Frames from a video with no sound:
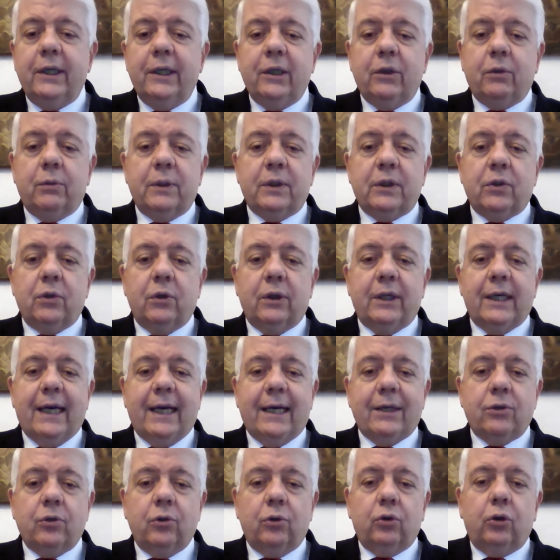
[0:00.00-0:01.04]
In questo
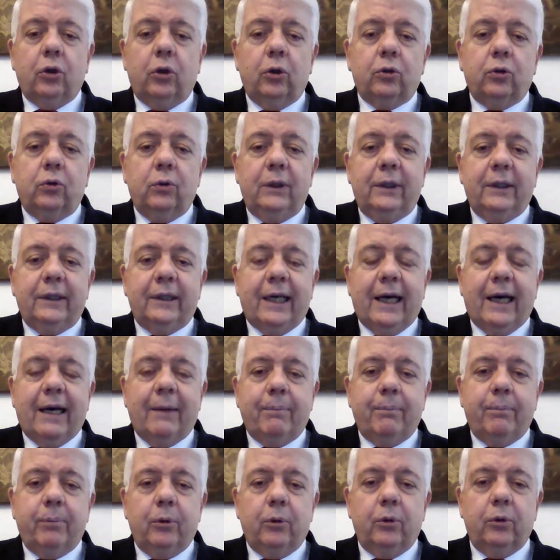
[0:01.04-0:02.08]
caso, tolto il
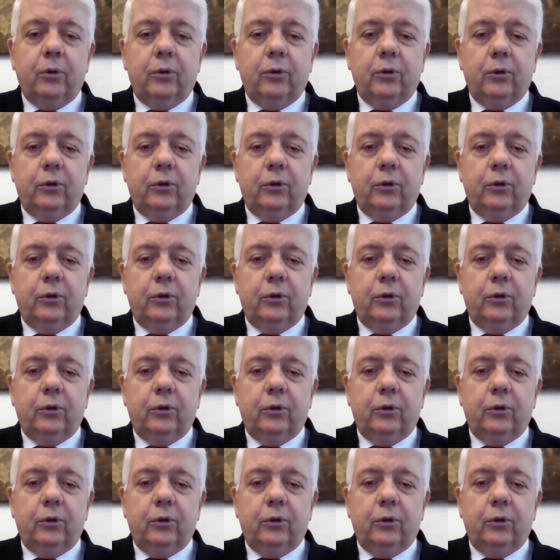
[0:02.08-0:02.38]
tappo,